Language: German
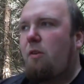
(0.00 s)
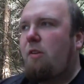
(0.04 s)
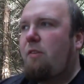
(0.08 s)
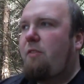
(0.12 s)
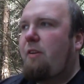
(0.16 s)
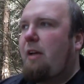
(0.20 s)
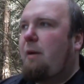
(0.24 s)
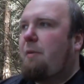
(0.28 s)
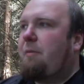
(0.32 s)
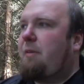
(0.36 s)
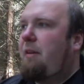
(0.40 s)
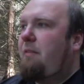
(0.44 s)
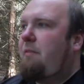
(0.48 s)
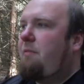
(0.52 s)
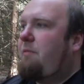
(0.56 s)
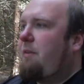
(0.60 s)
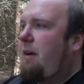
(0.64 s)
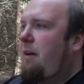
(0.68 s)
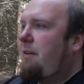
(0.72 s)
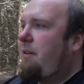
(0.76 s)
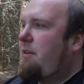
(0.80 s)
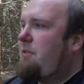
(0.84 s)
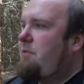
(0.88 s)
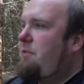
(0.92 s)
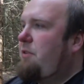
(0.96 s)
deswegen gab es kein
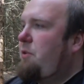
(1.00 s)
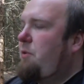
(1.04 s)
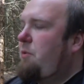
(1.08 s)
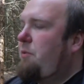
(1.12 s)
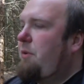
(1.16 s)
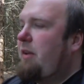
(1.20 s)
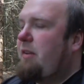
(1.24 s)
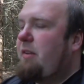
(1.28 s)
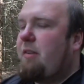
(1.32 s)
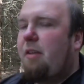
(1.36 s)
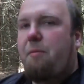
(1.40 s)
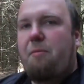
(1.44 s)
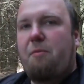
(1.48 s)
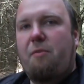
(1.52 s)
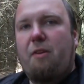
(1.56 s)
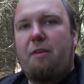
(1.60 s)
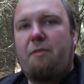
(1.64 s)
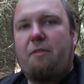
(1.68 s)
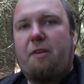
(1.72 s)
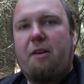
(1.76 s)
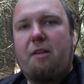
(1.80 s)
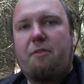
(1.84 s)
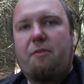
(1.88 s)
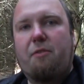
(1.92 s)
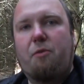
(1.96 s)
Freitagsvideo. Jetzt gibt es ein
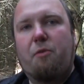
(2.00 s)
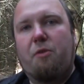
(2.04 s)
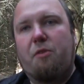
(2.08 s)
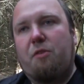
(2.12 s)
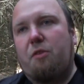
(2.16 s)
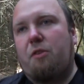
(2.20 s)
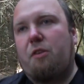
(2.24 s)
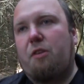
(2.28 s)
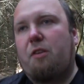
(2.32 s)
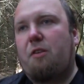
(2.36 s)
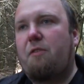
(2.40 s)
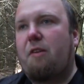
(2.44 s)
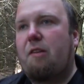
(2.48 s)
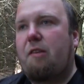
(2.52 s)
Freitagsvideo. Es ist jetzt